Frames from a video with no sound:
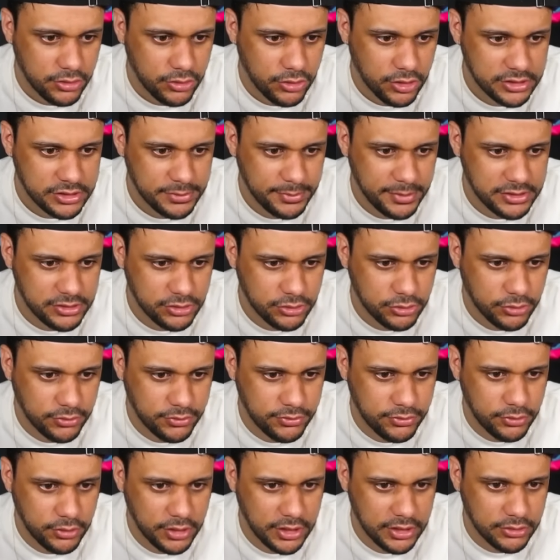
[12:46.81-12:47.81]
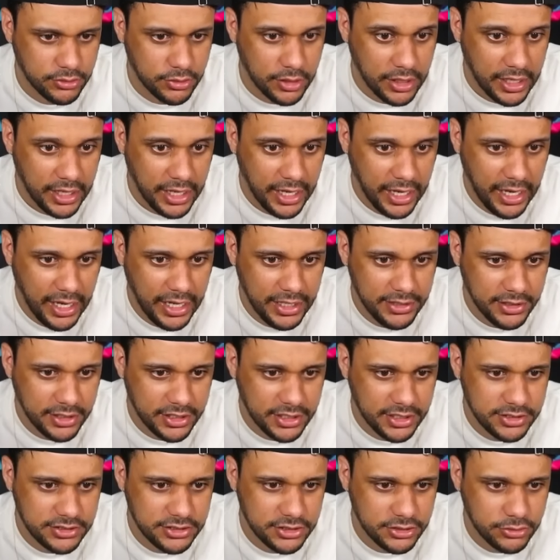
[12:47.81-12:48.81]
Nossa, mas eu tô voando. Ah, não
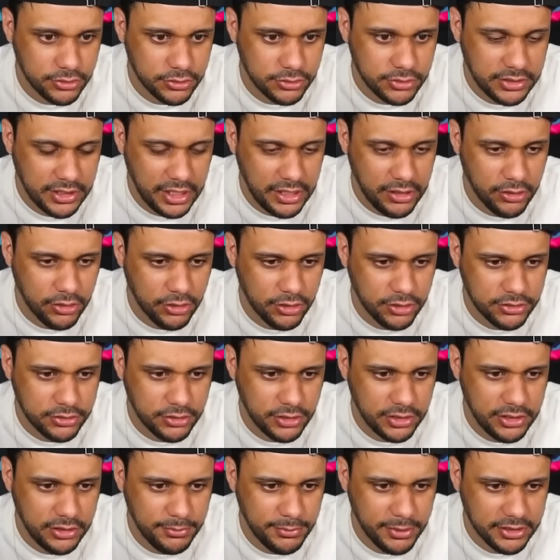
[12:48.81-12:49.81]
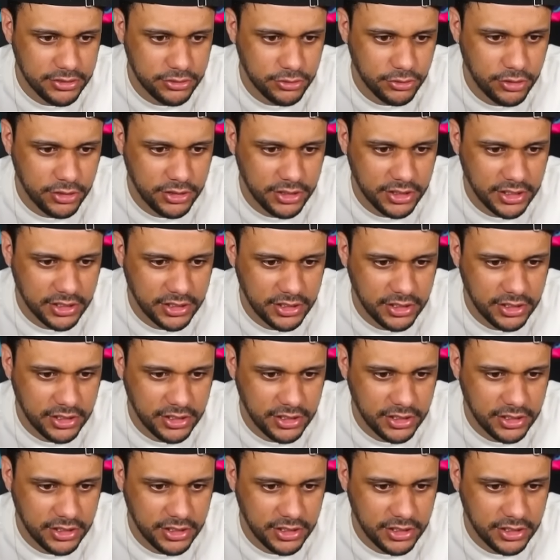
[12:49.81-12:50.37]
acredito. Tem outro animatronic